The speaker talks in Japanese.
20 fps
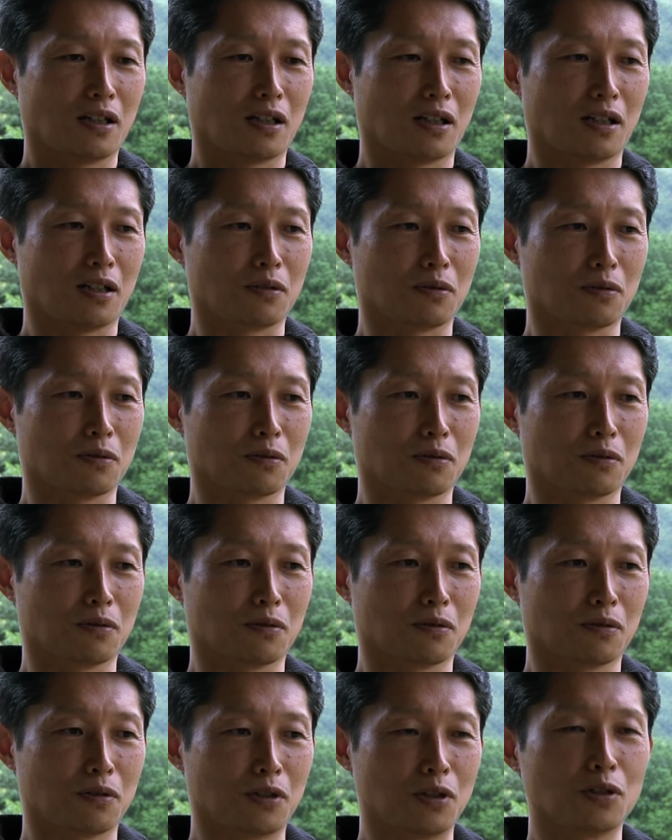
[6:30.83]
あ
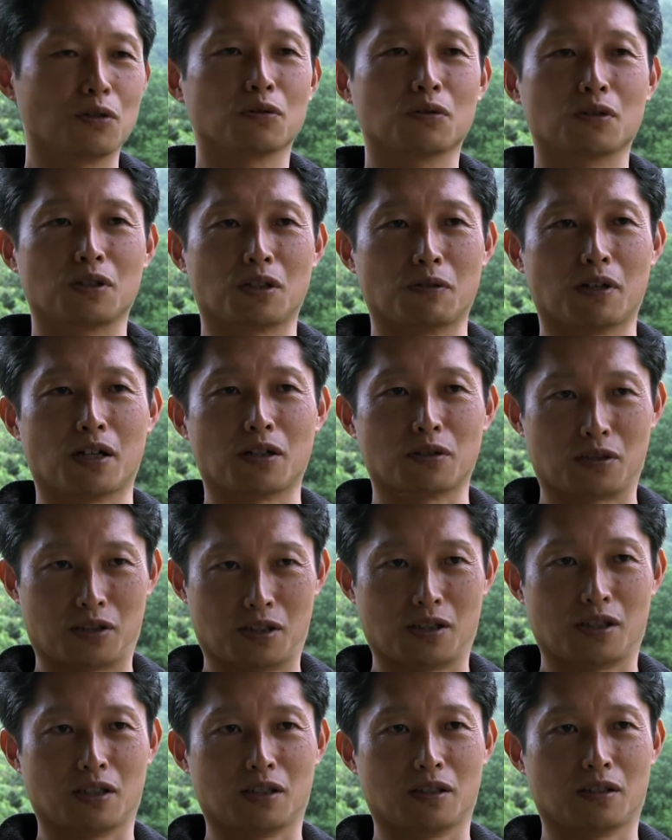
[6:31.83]
の日本にはある
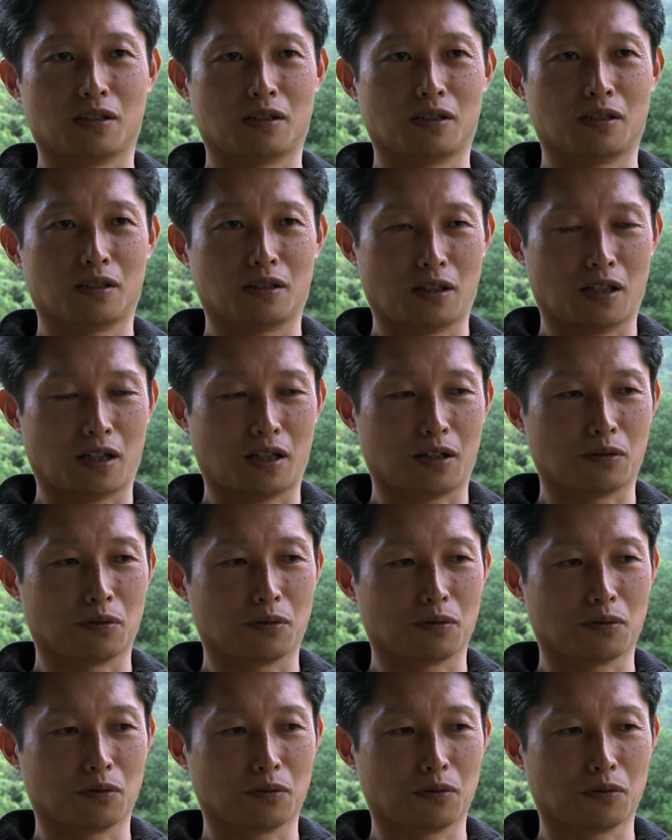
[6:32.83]
しあ
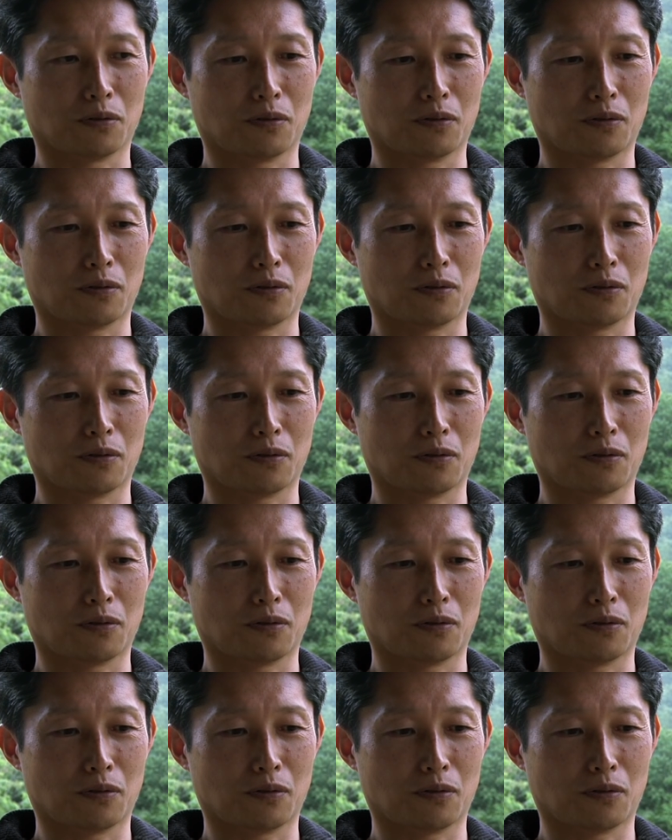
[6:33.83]
の